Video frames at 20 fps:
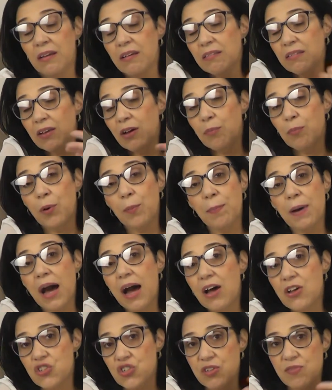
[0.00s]
então é
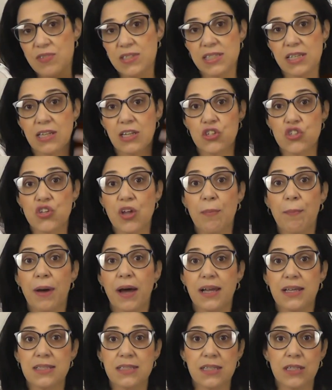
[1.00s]
bobagem você deixar
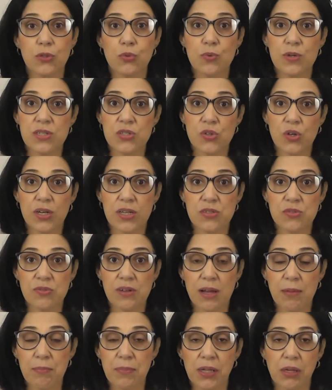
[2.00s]
mais que duas horas no
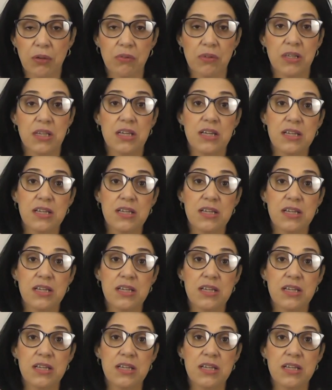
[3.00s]
cabelo.